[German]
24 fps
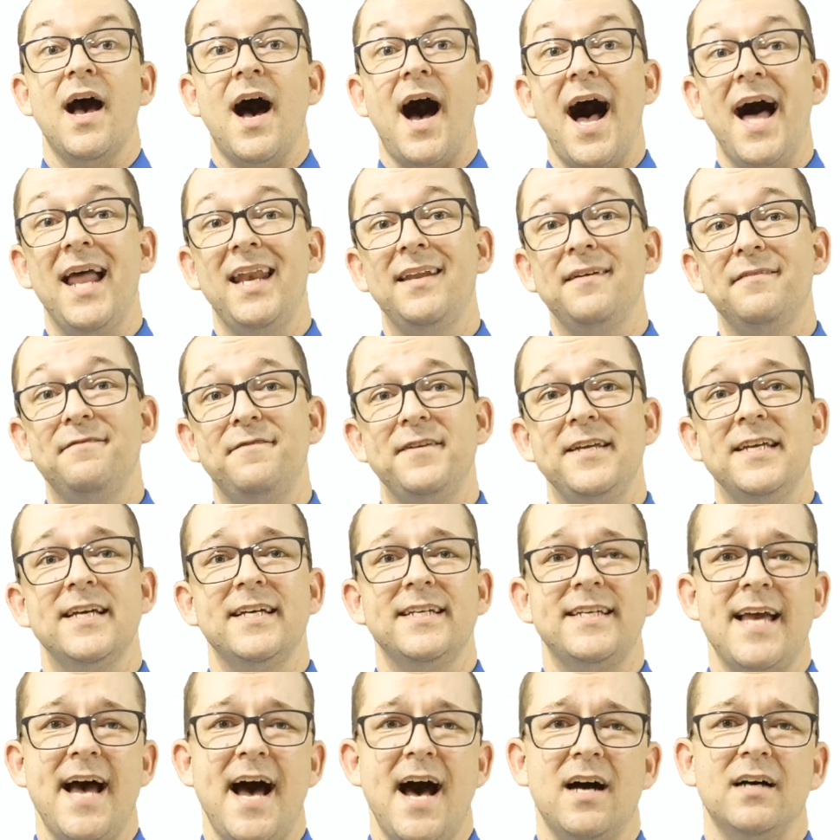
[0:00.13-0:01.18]
Alle vier
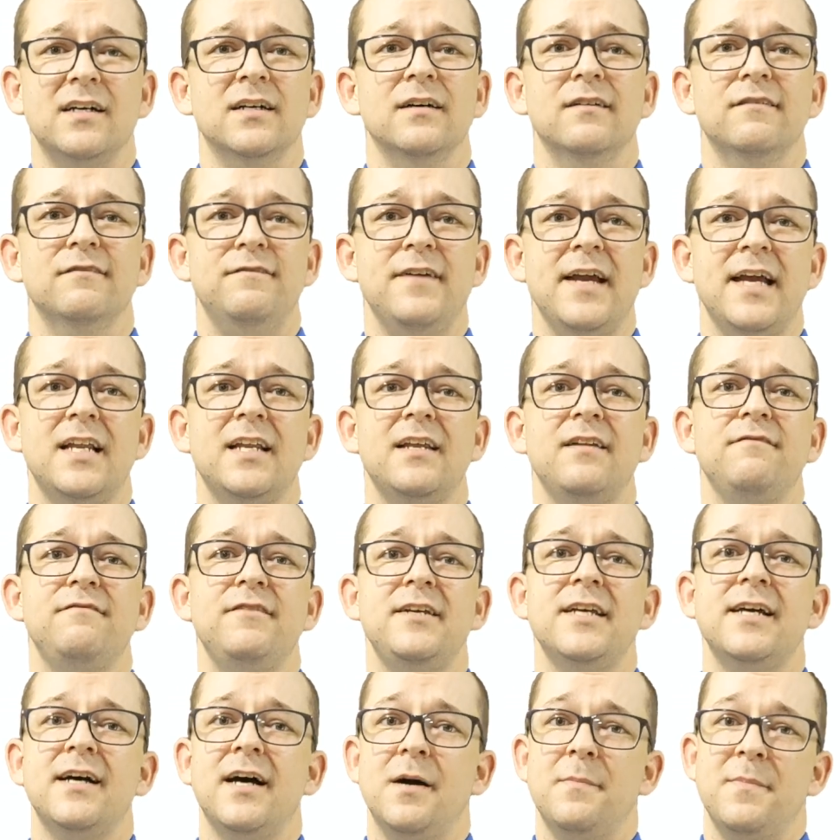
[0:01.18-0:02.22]
Jahre wählen
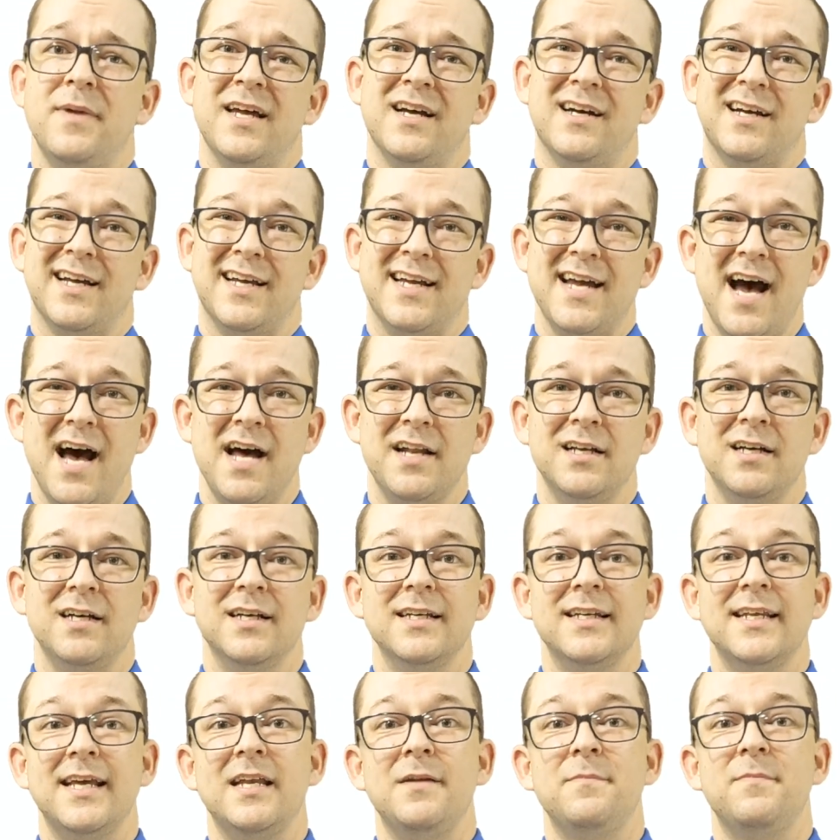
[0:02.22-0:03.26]
wir Amerikaner
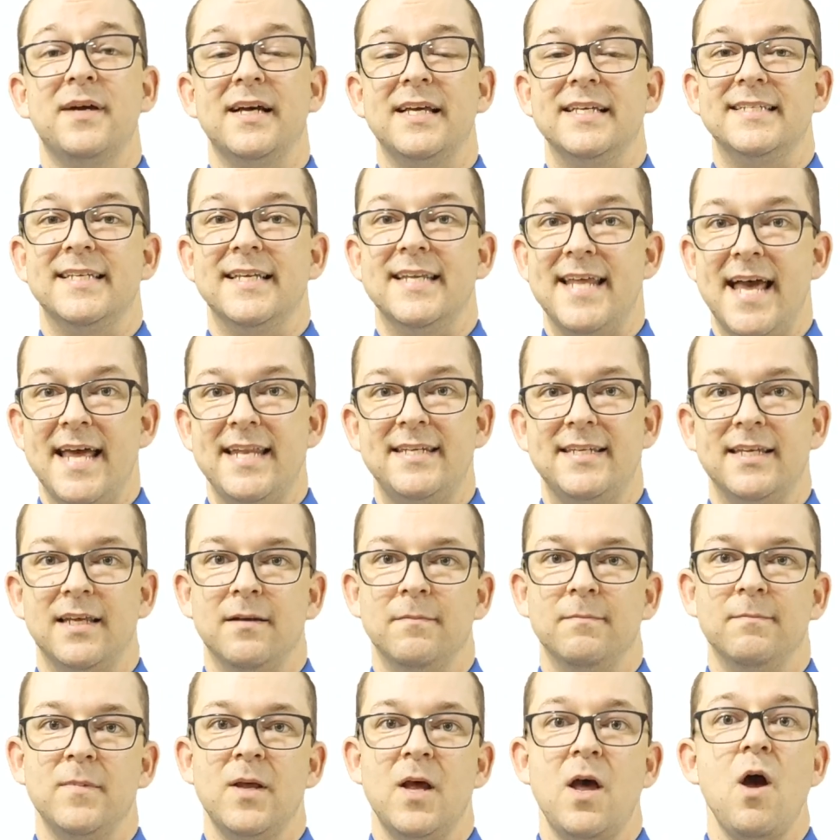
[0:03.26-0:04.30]
den Präsidenten.
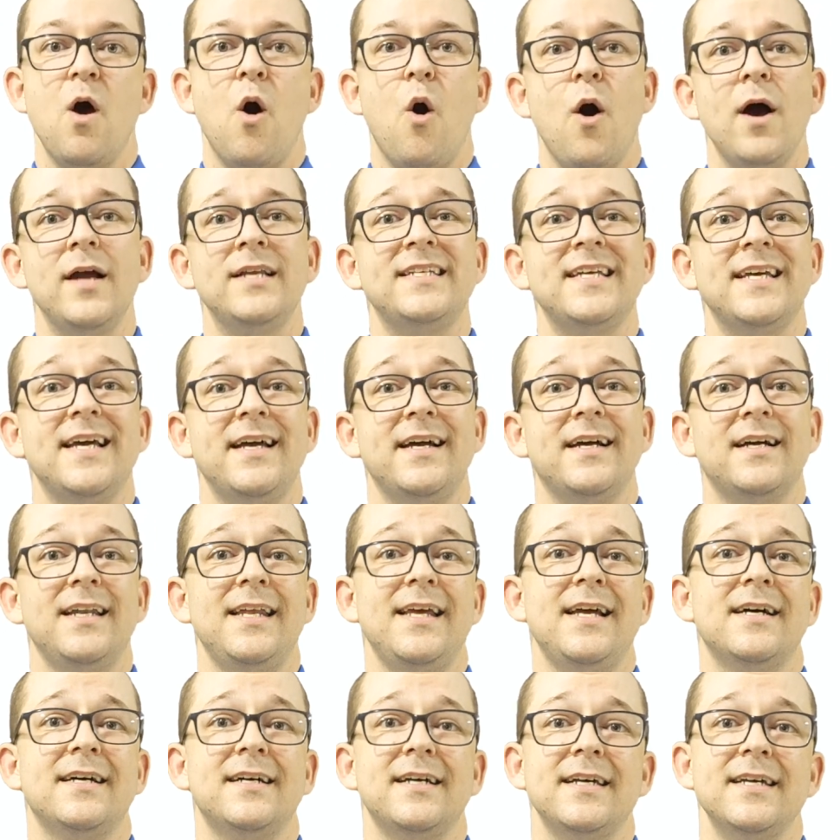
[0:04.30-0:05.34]
Heute
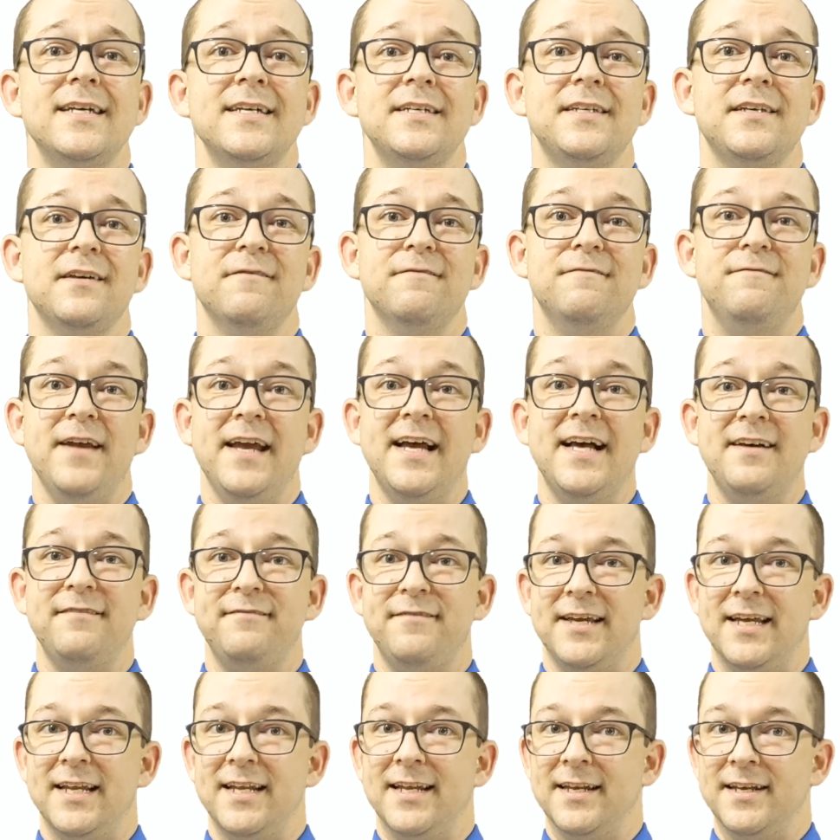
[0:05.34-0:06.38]
erkläre ich, wer
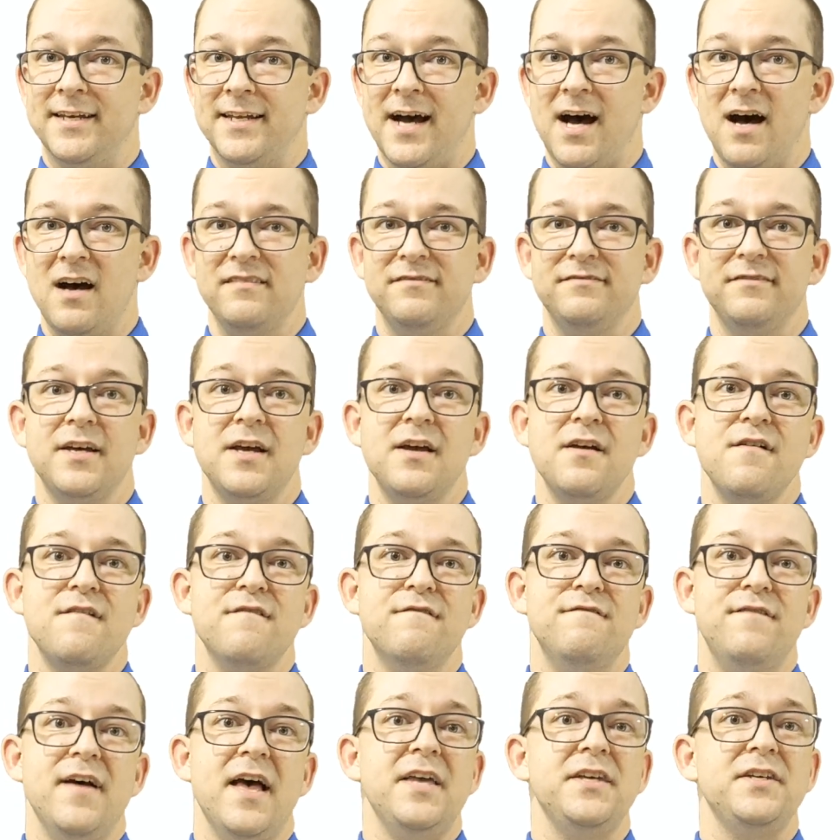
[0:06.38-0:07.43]
wählen darf,
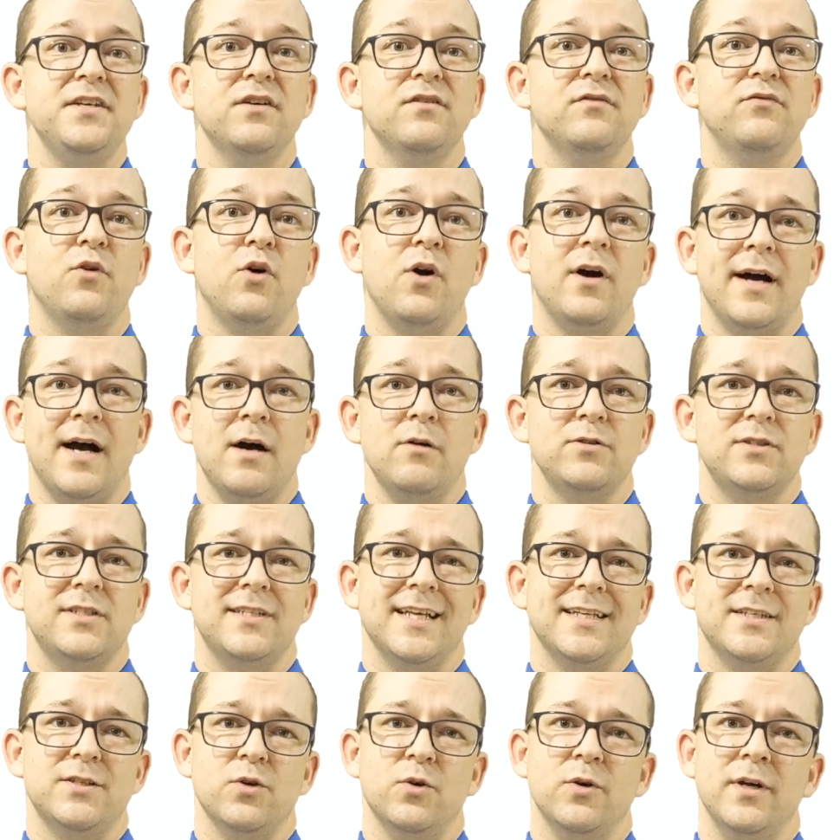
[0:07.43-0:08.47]
welche
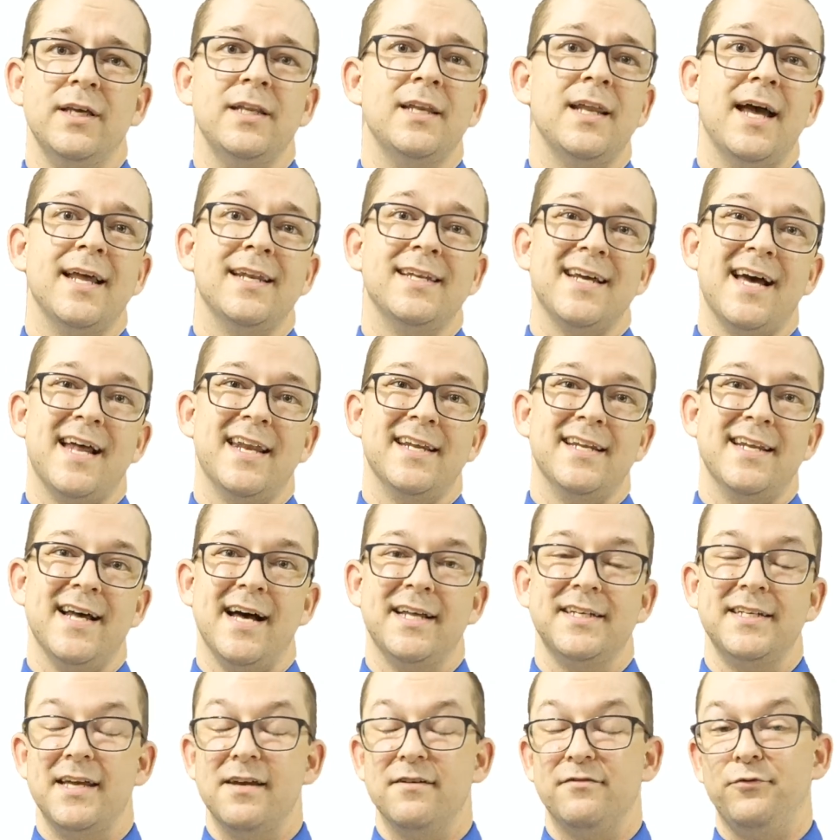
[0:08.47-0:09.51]
Voraussetzungen ein
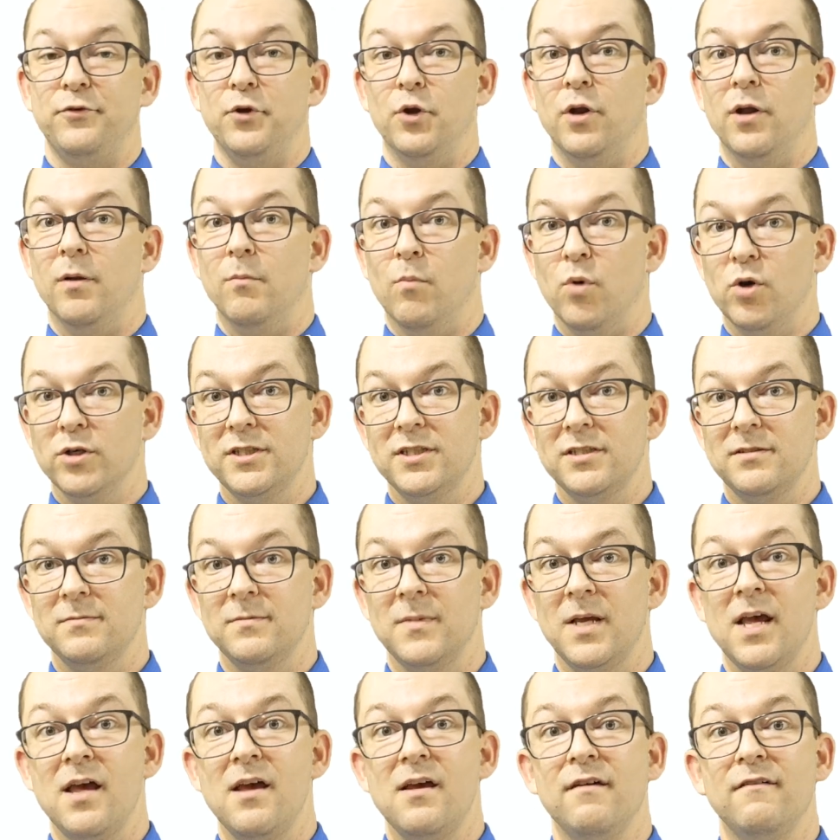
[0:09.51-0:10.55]
Kandidat erfüllen muss,
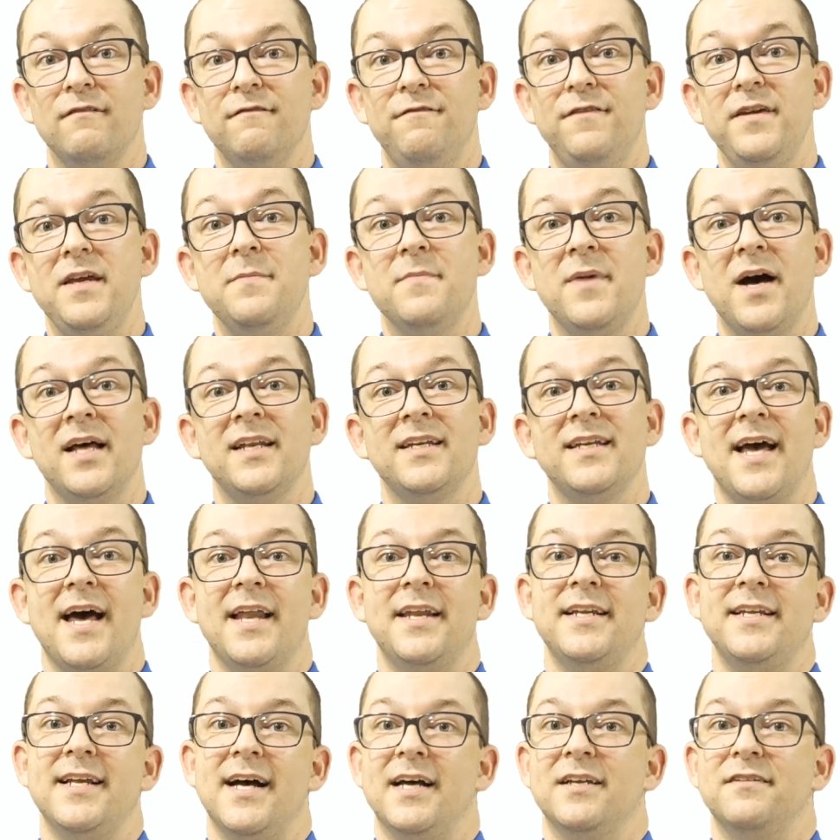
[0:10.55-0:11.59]
wie man
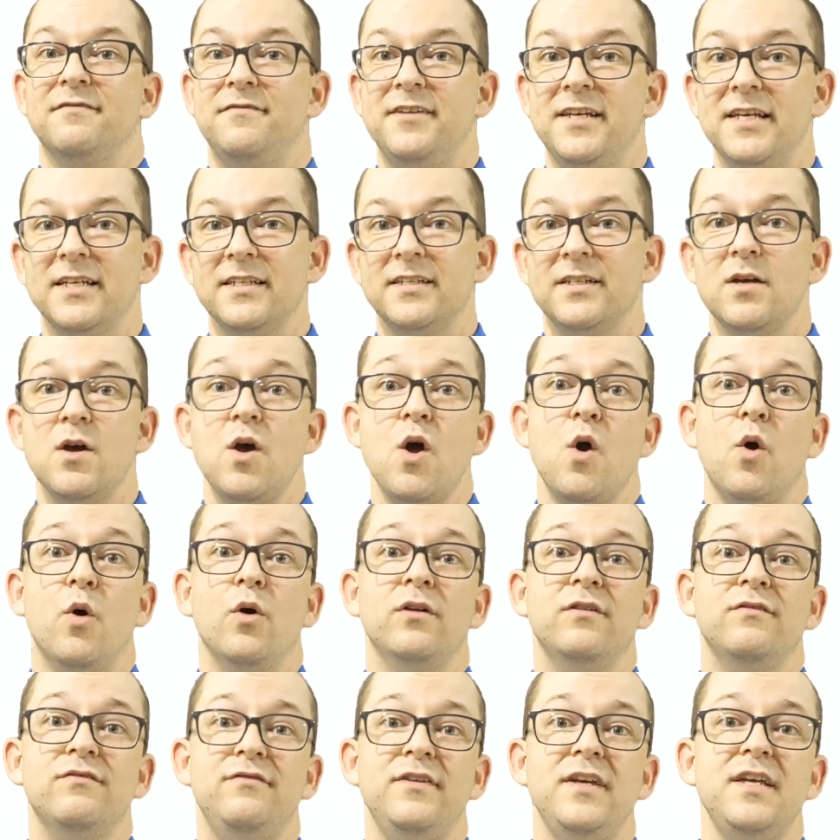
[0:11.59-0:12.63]
Kandidat wird
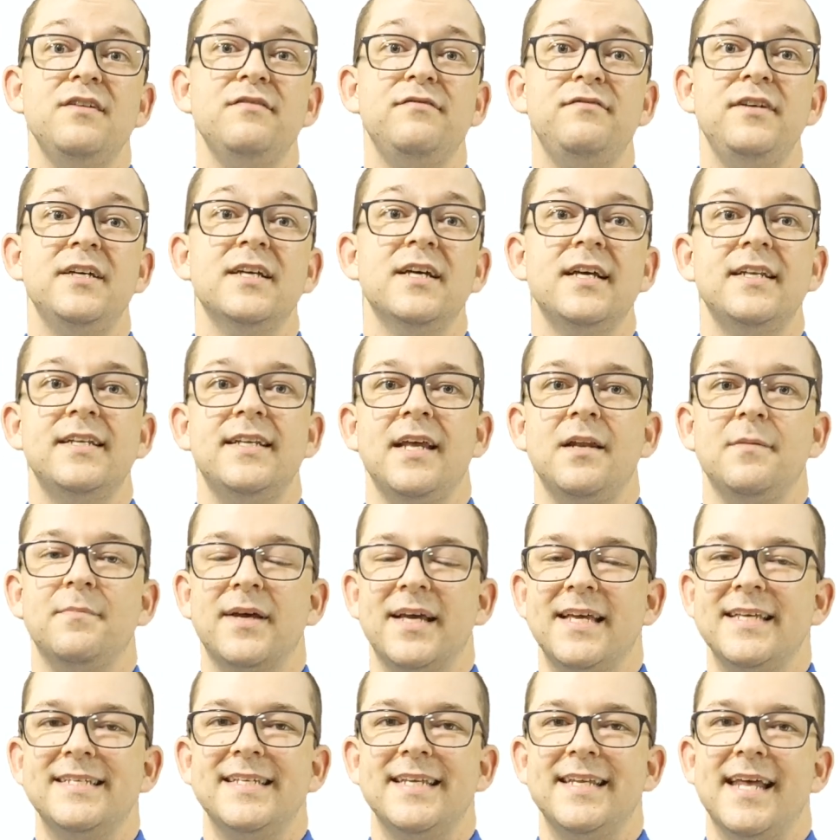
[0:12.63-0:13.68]
und wie wir den
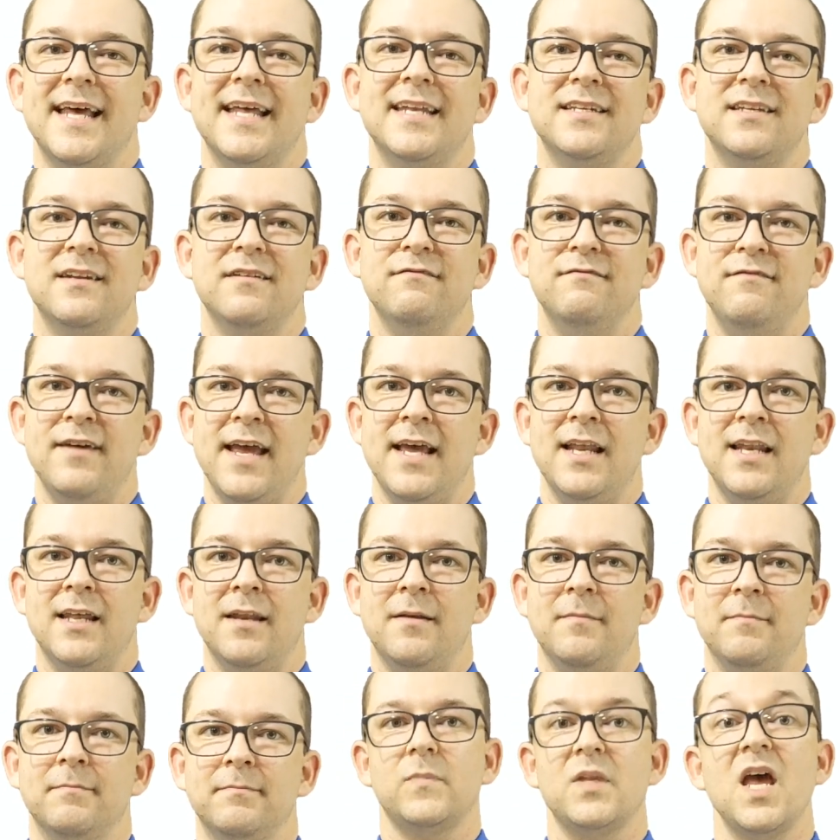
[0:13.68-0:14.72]
Präsidenten wählen.